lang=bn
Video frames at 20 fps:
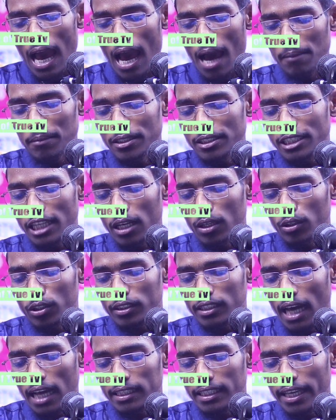আমি যেন
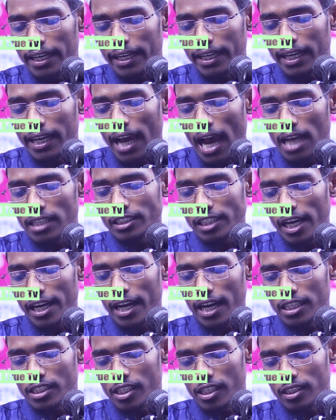তাদের
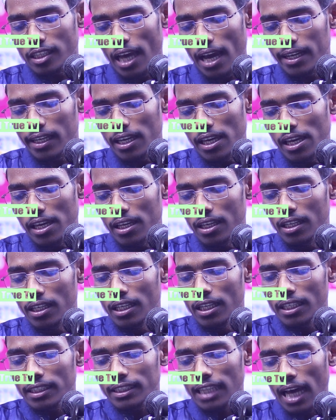কাছাকাছি থাকি
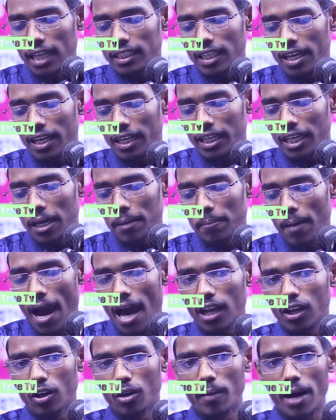তাদেরকে
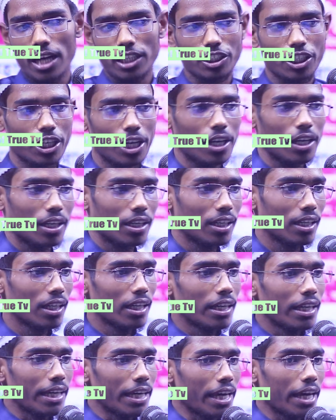ভালোবাসি
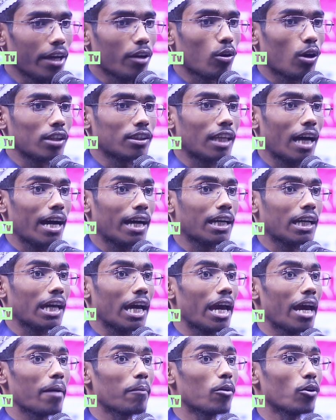এ কথা
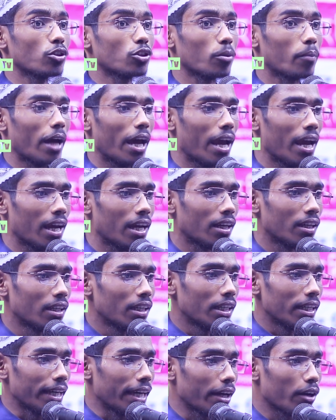কে বুঝবে
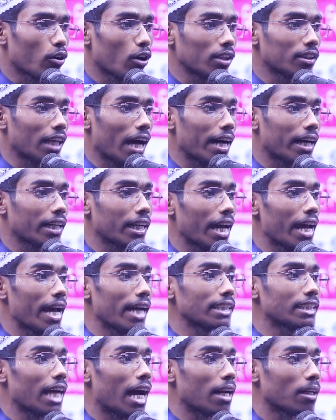এ কথা কে
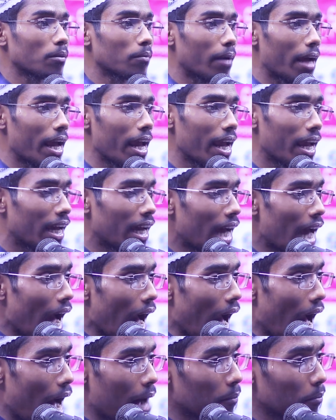জানবে
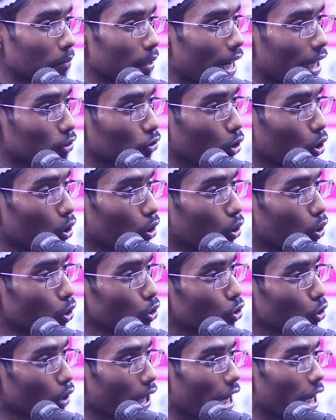আমরা তো
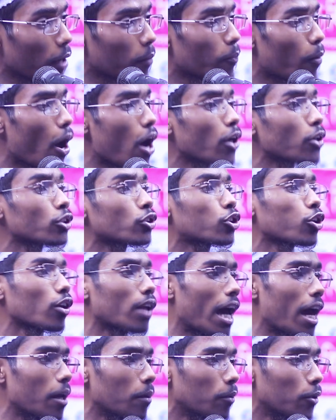হুজুরের
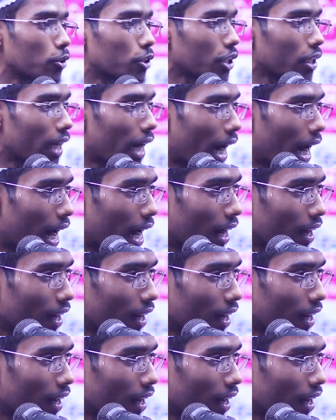বংশরাই বুঝি না